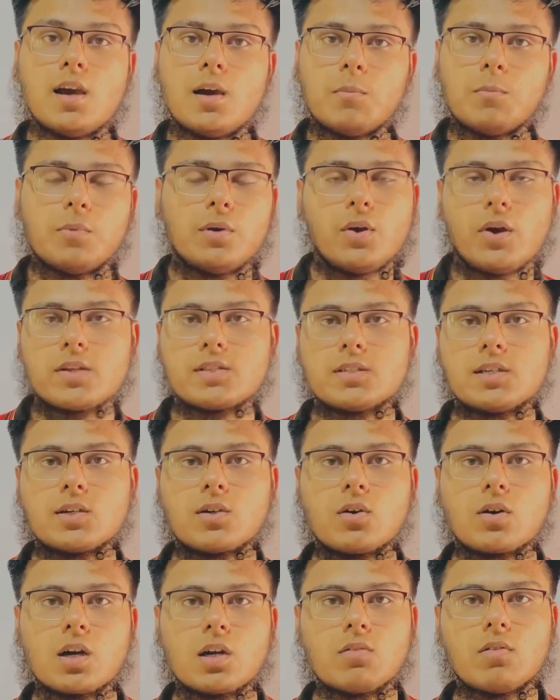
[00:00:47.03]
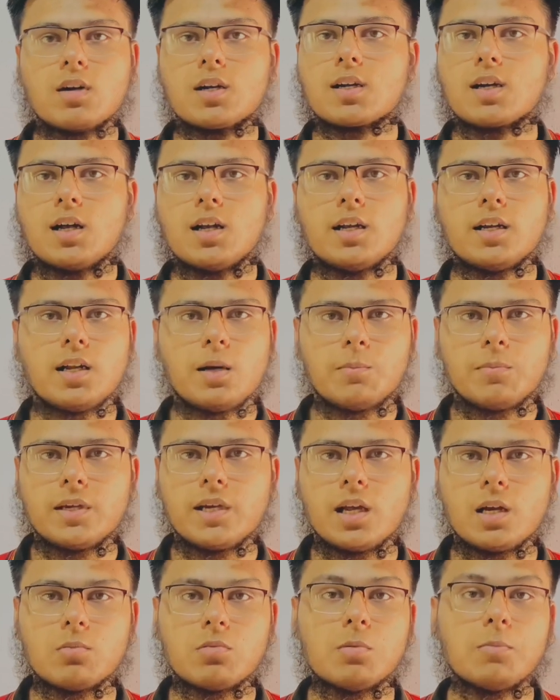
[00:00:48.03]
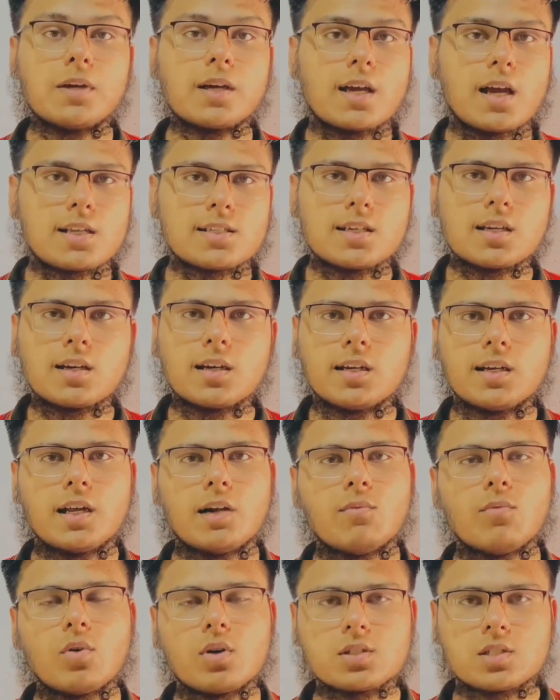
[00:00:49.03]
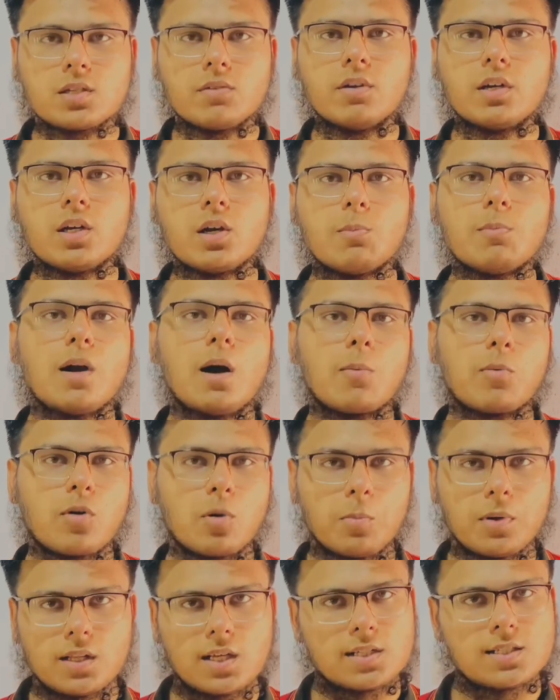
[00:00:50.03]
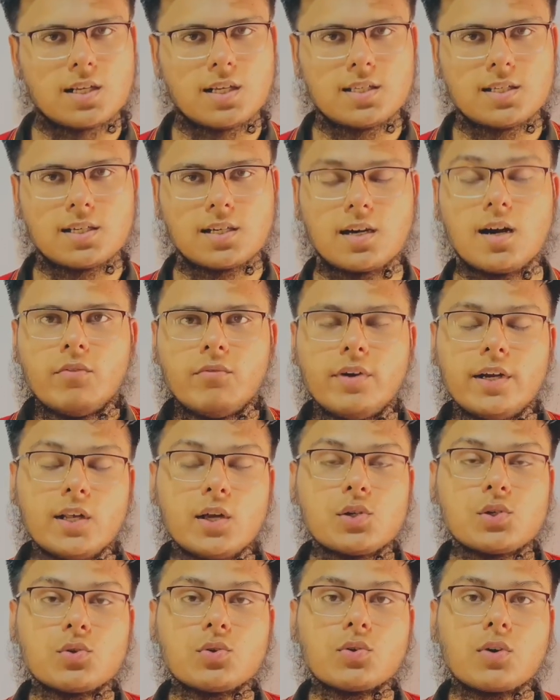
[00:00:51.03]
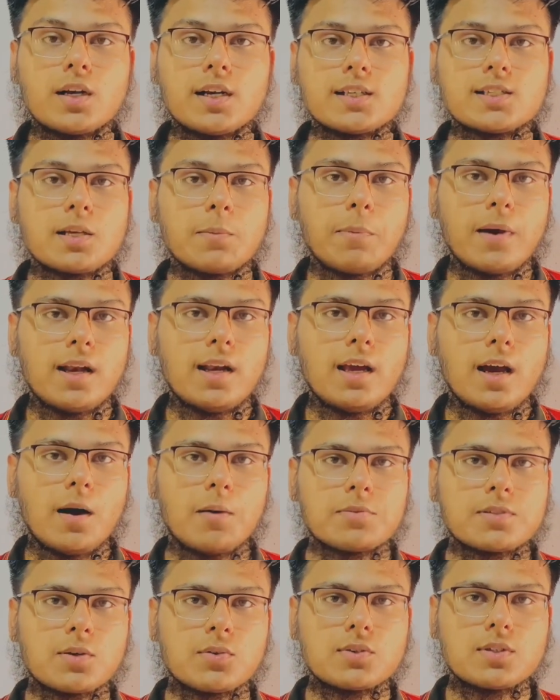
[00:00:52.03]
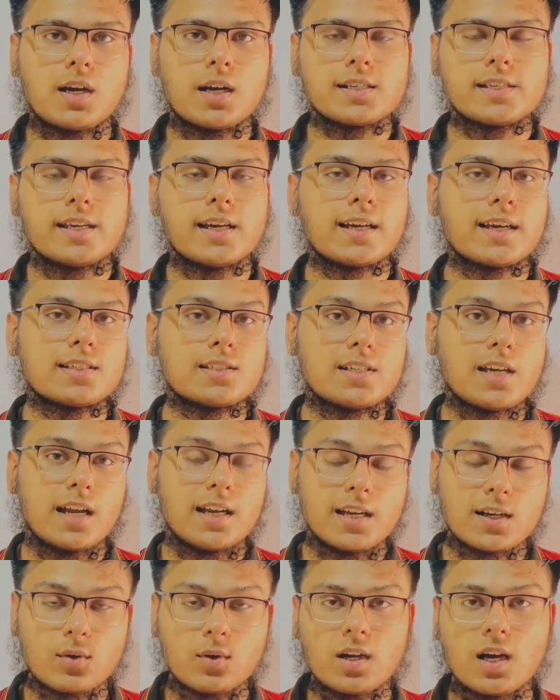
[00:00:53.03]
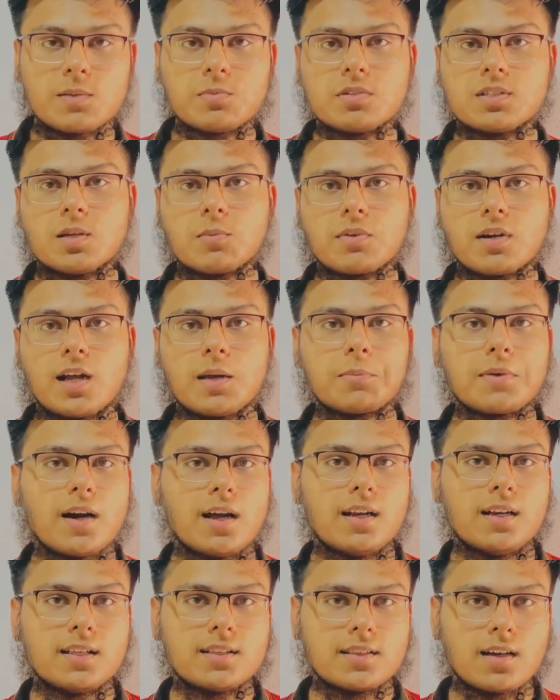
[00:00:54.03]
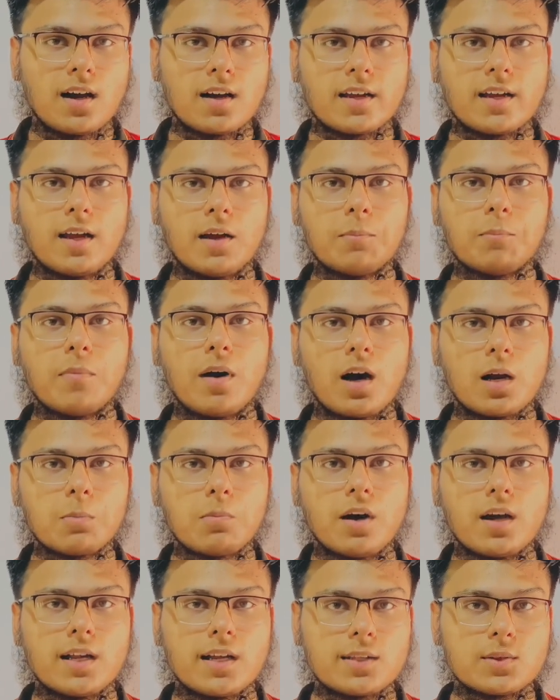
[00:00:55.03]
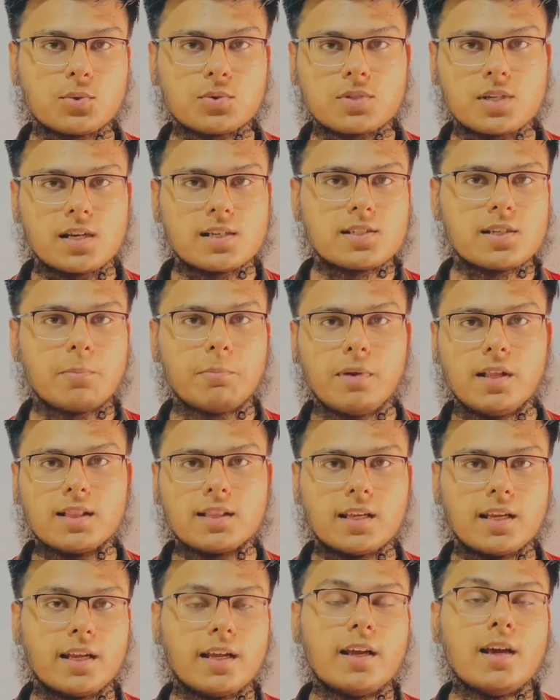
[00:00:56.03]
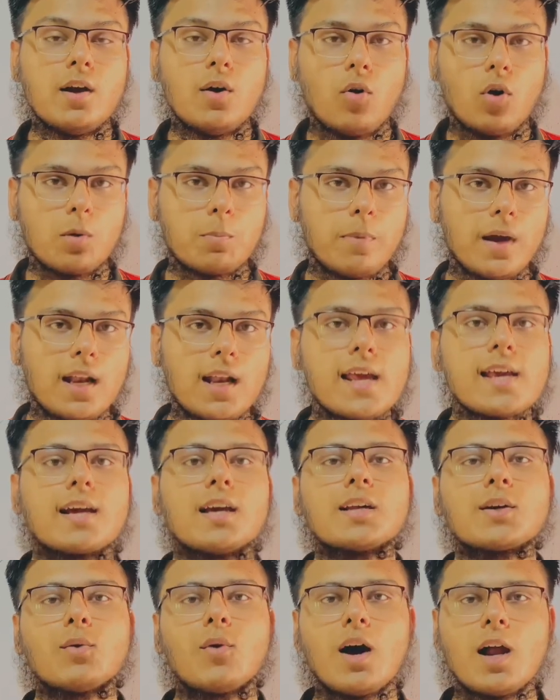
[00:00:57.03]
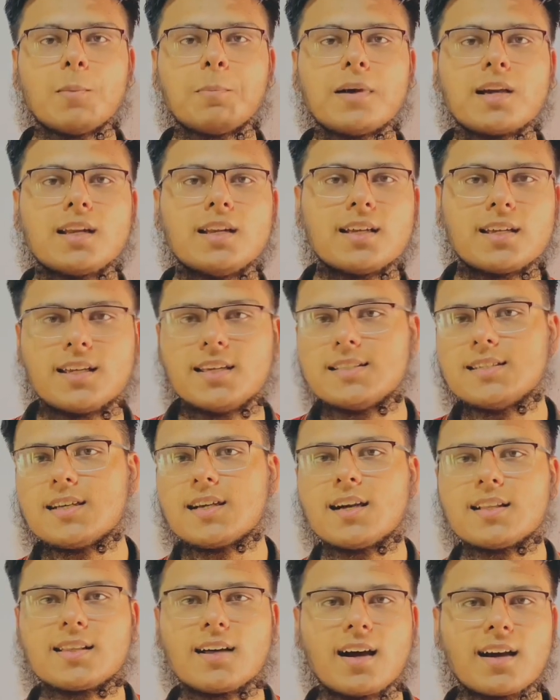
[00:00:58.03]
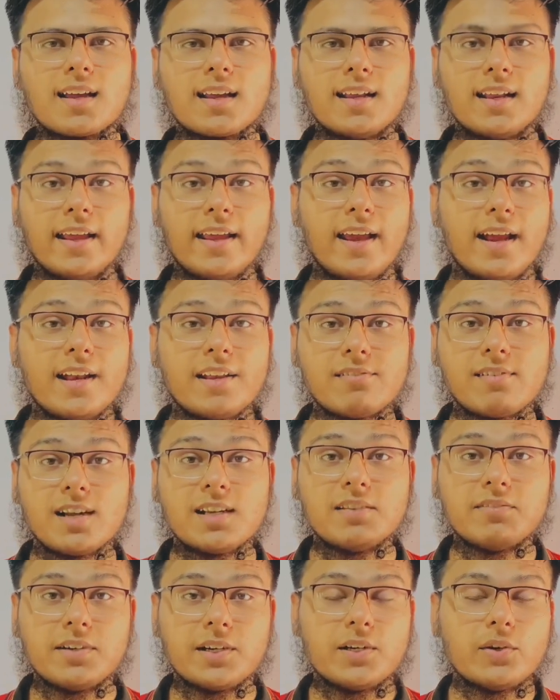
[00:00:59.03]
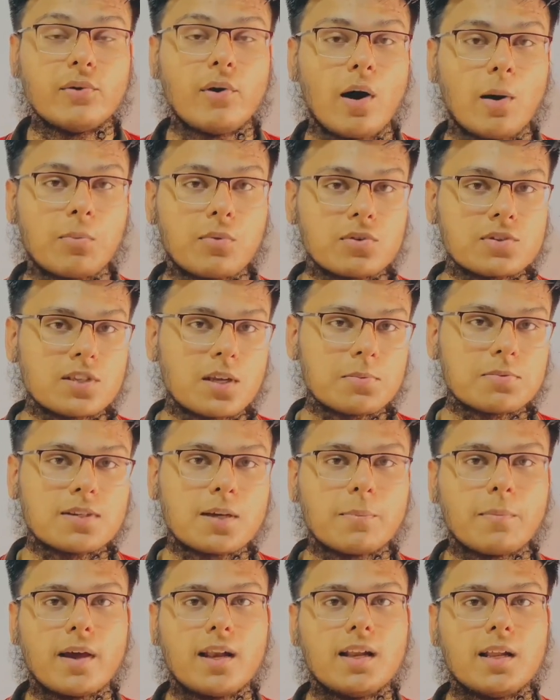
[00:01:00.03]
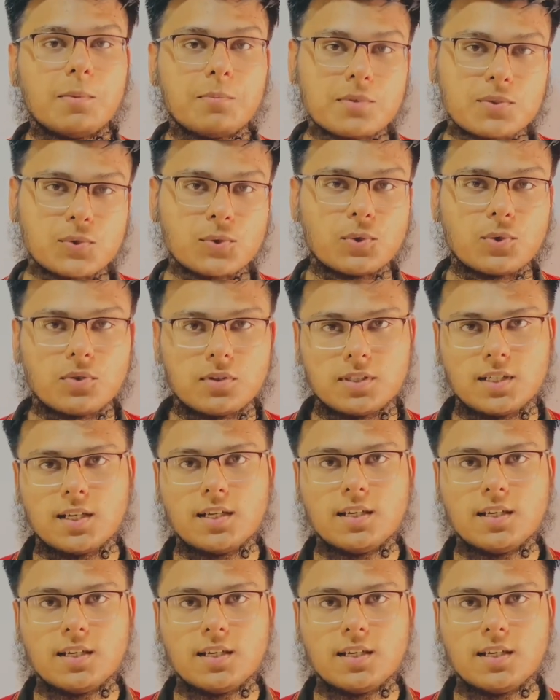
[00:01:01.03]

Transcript: बी को कन्वर्ट कर लेना है बी में कैसे करना है वो इसी वीडियो में आपको पता चल जाएगा वीडियो शुरू करने से पहले आपसे गुजारिश है कि चैनल को लाजमी सब्सक्राइब कर लें ताकि हम बार बार एक दूसरे से मिलते रहें और बेल आइकन को आल पर क्लिक कीजिएगा ताकि नए आने वाली वीडियो आपको सबसे पहले मसूल हो जाए